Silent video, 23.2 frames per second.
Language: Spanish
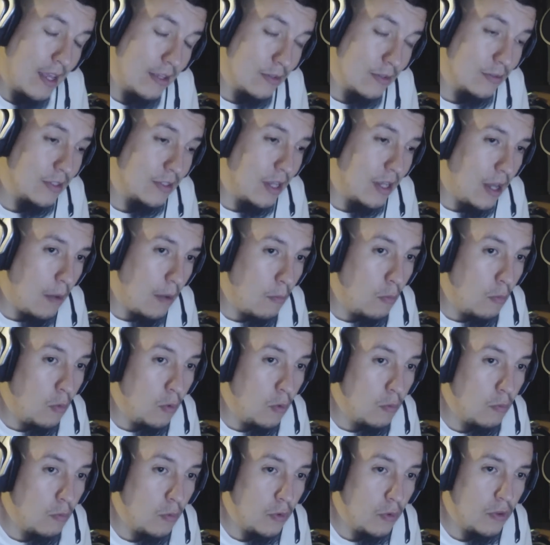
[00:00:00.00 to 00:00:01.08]
eso estaría muy,
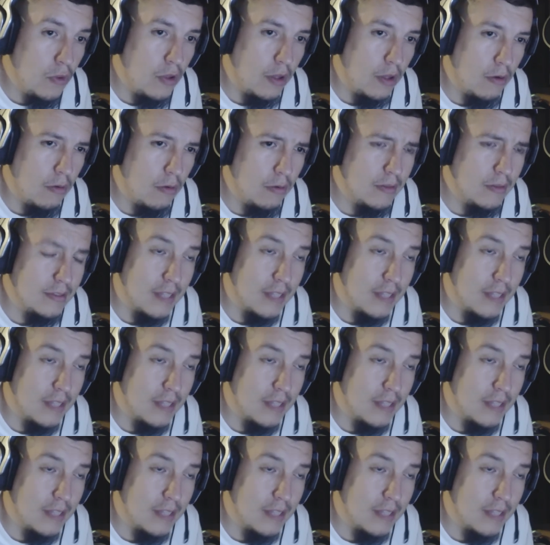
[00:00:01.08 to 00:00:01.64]
muy chingón.